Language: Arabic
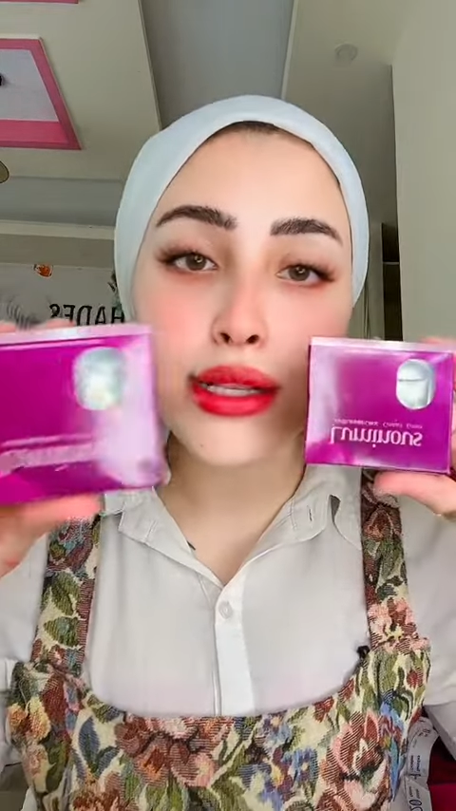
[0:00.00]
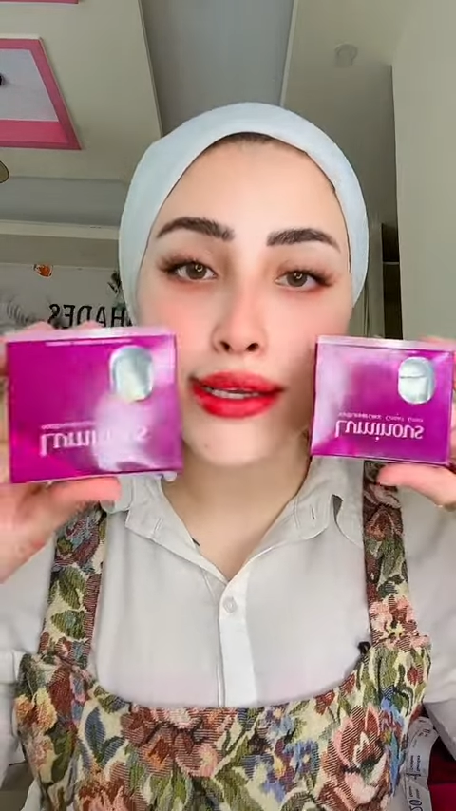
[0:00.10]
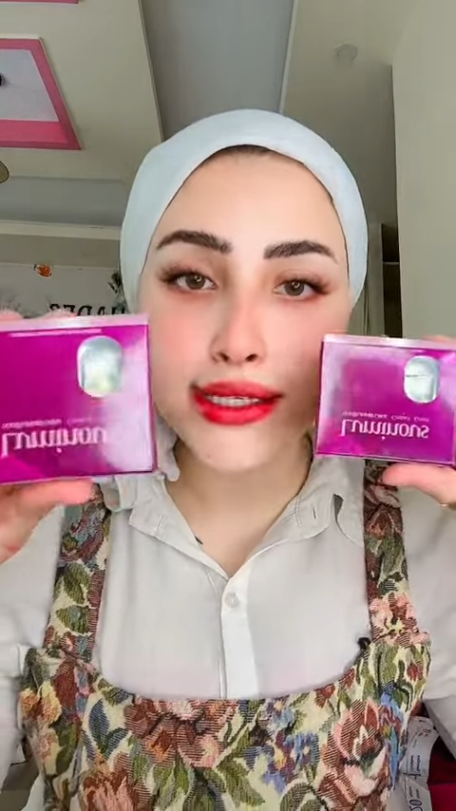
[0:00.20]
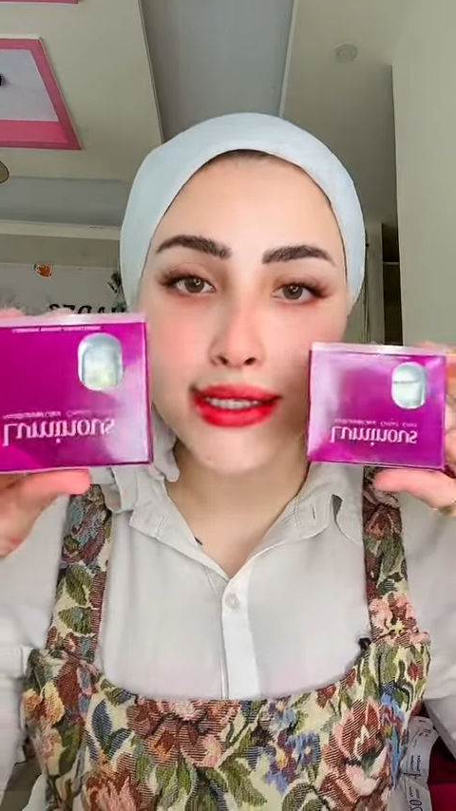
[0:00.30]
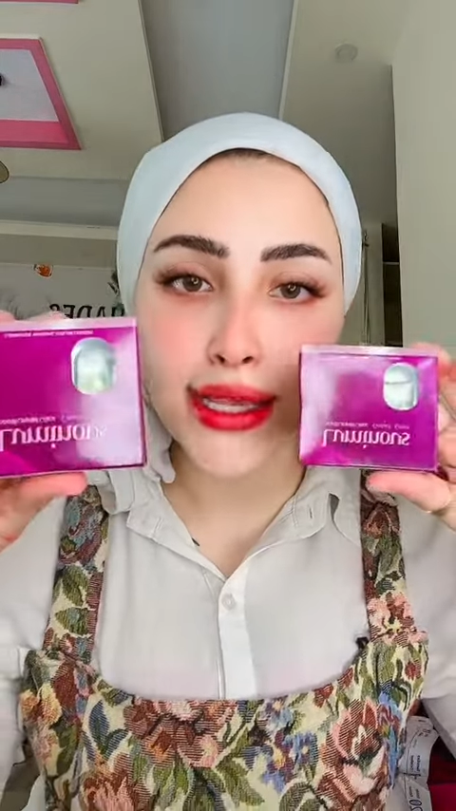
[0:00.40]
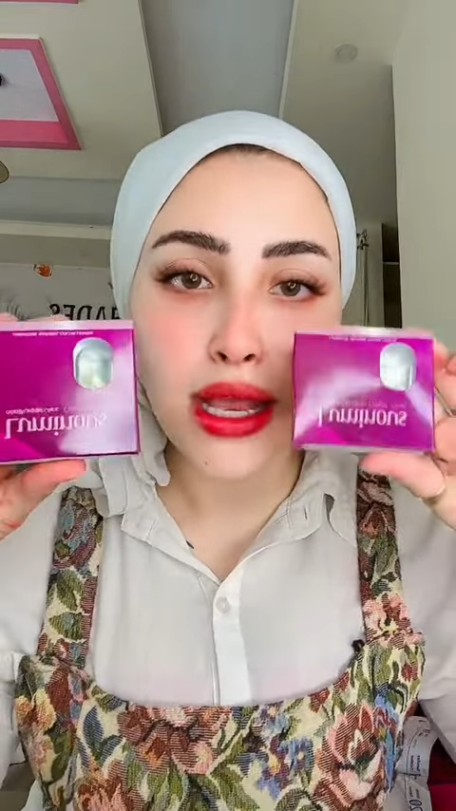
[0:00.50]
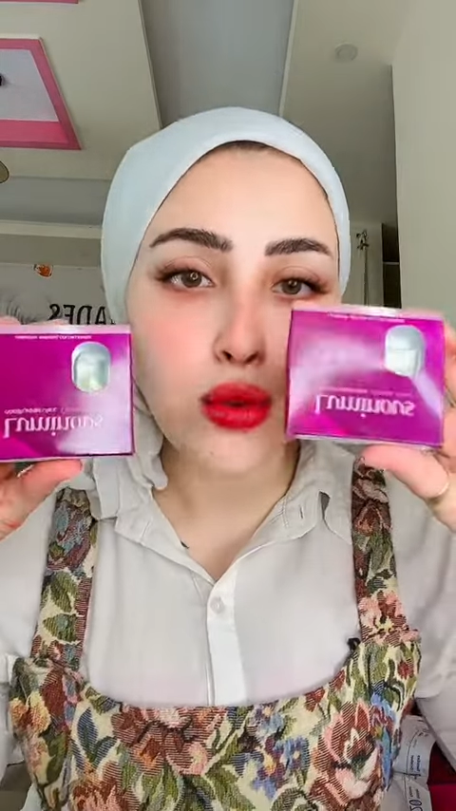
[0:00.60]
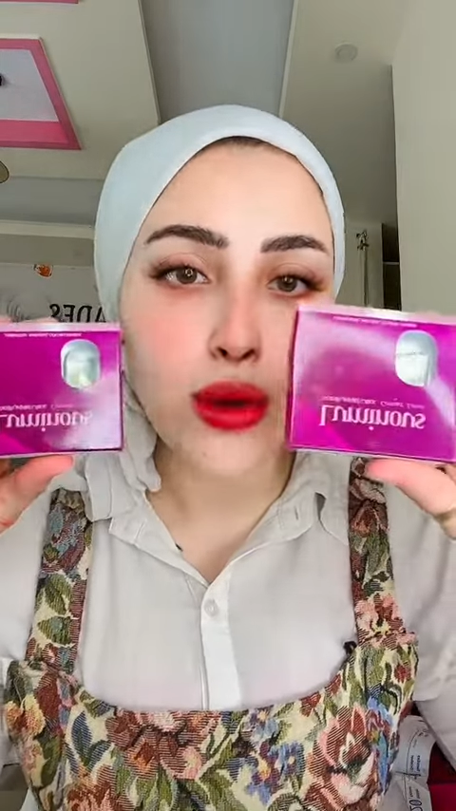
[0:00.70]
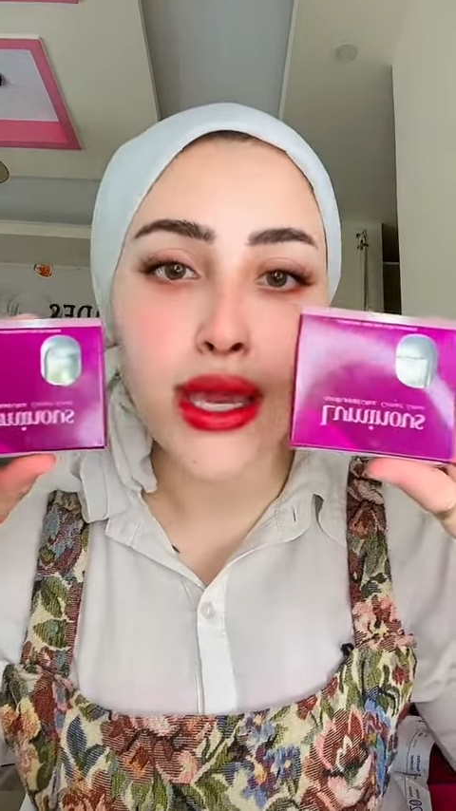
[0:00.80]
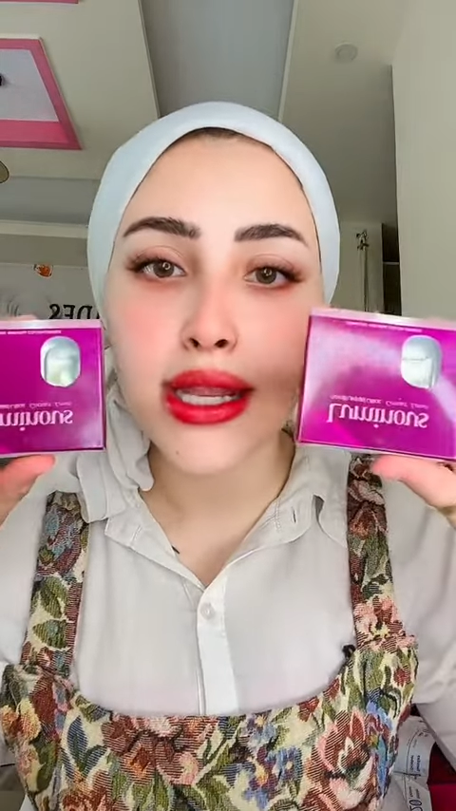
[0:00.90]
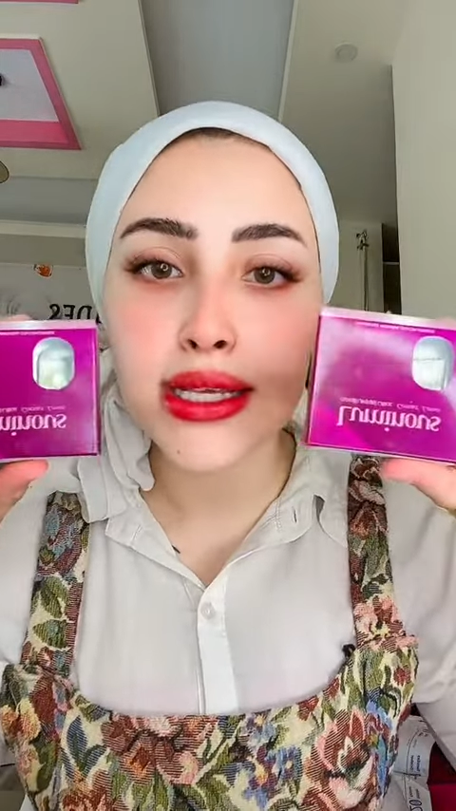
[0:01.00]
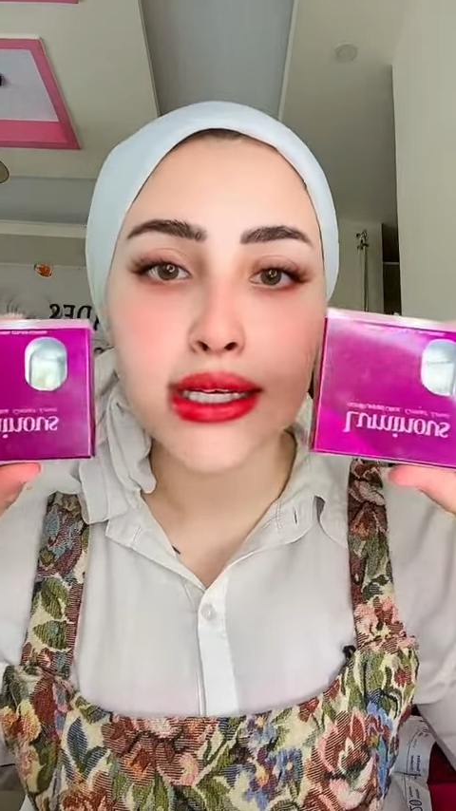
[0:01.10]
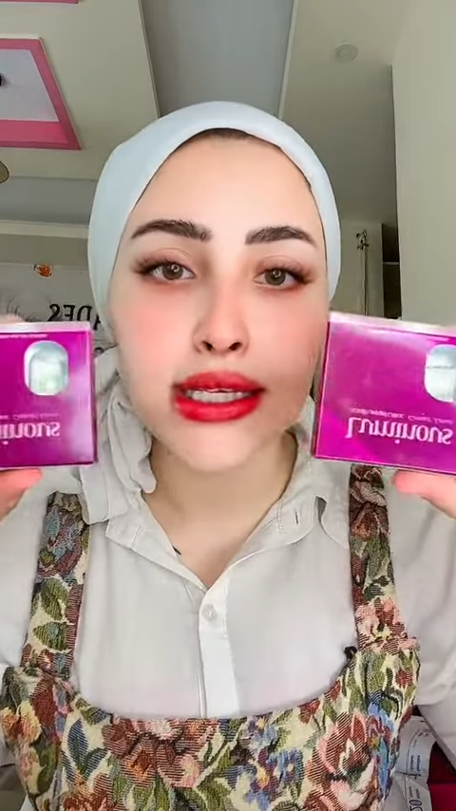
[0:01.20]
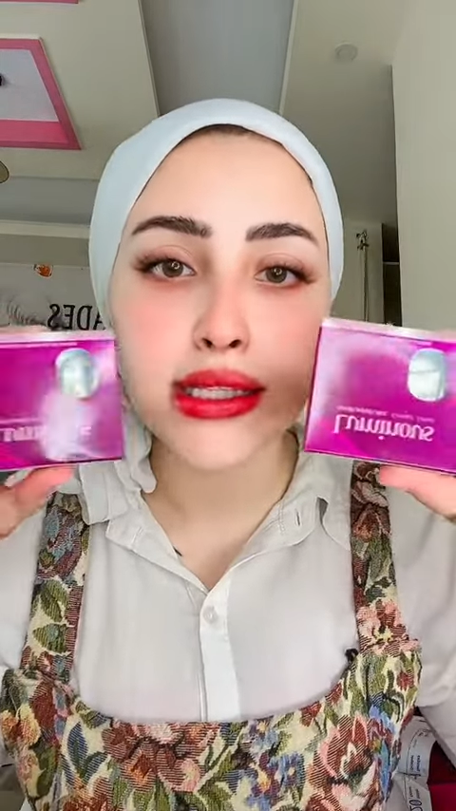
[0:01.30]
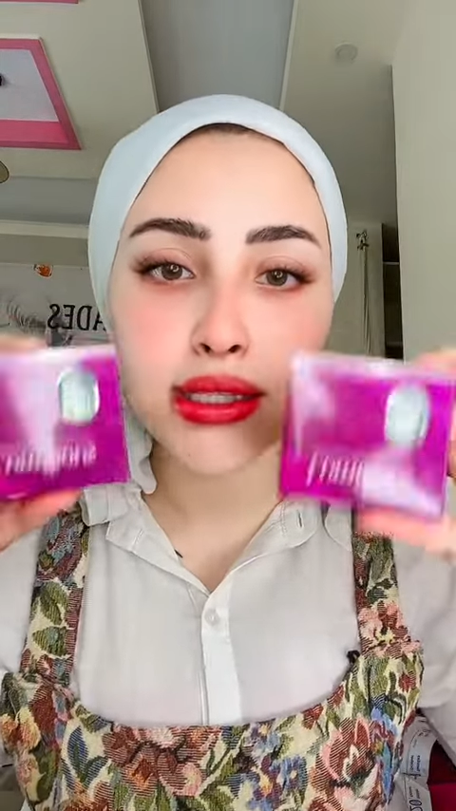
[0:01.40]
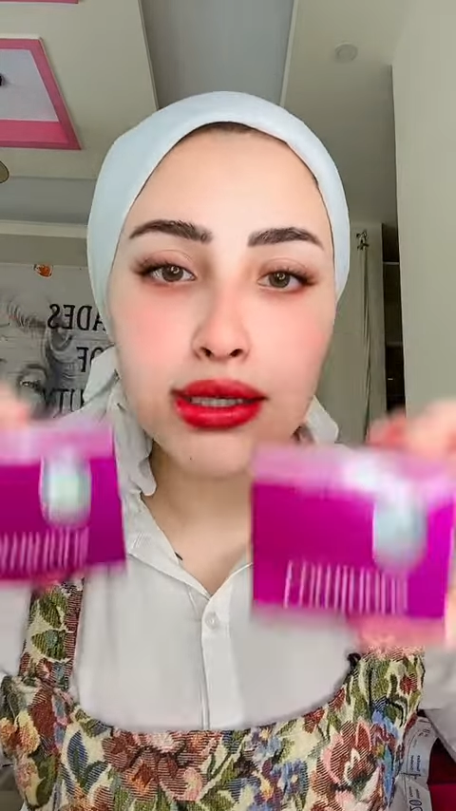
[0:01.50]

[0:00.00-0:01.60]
كريستال والجرين